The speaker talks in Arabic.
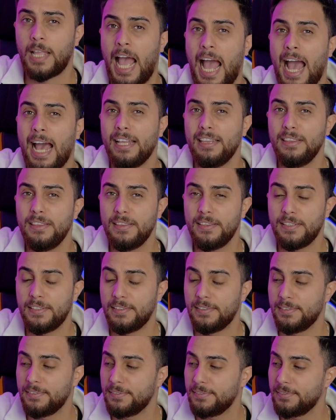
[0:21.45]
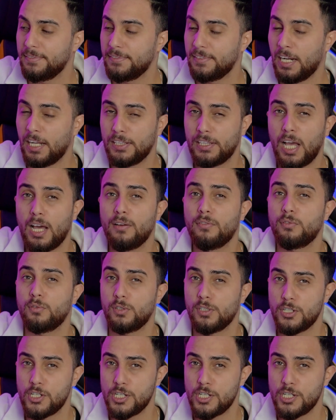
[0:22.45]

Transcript: عندي رح تعرفوا كل